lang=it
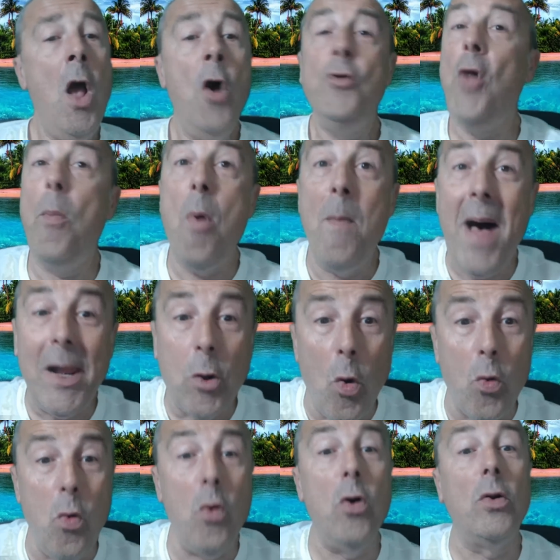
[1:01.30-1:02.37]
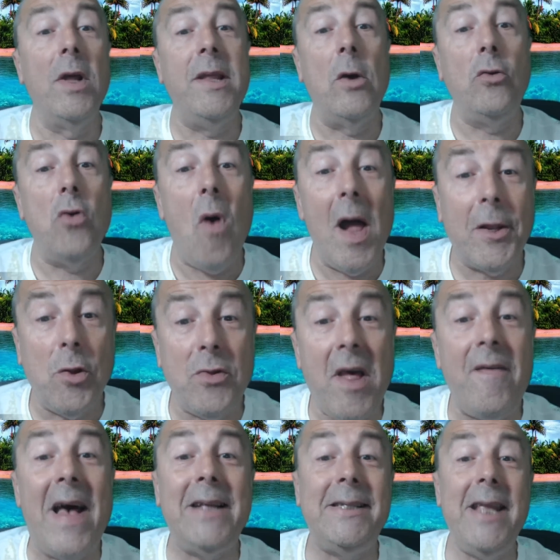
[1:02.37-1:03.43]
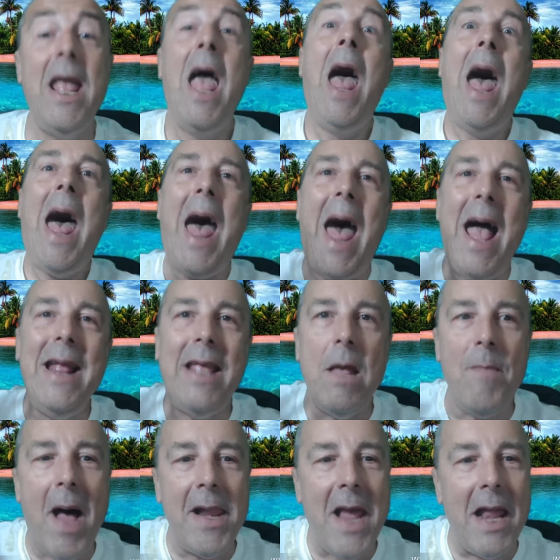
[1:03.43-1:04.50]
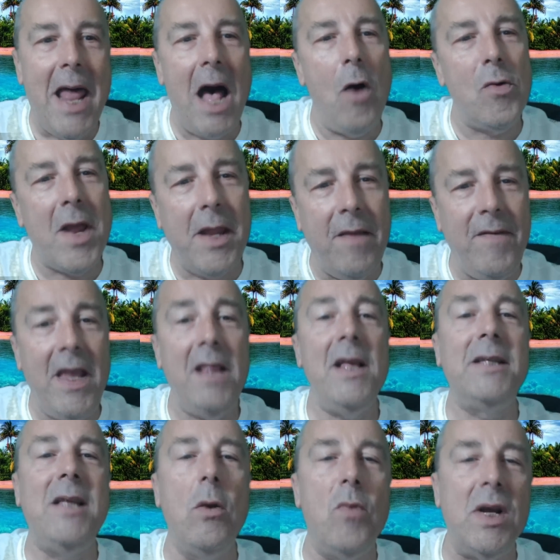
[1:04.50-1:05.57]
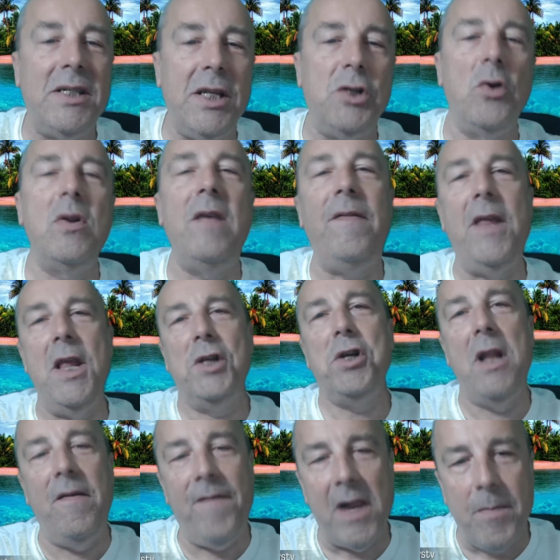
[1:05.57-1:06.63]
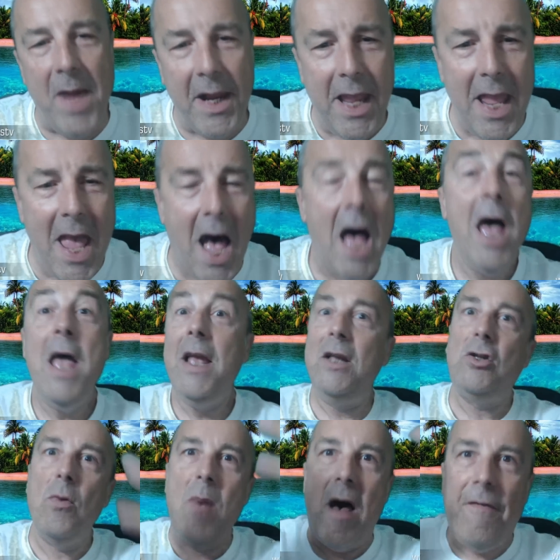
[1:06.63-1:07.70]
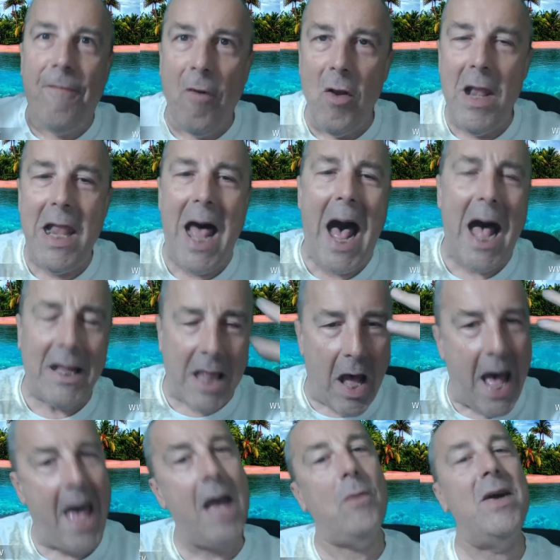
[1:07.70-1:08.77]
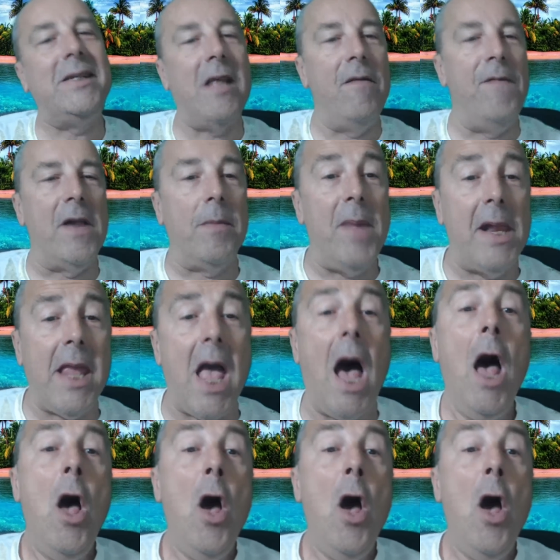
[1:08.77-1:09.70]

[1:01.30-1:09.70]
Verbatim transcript: Dopo Marco Cucolo ed Edoardo Talassi, anche Maria Laura De Vitis in questi giorni finisce in infermeria. Insomma, affollata eh, questa infermeria.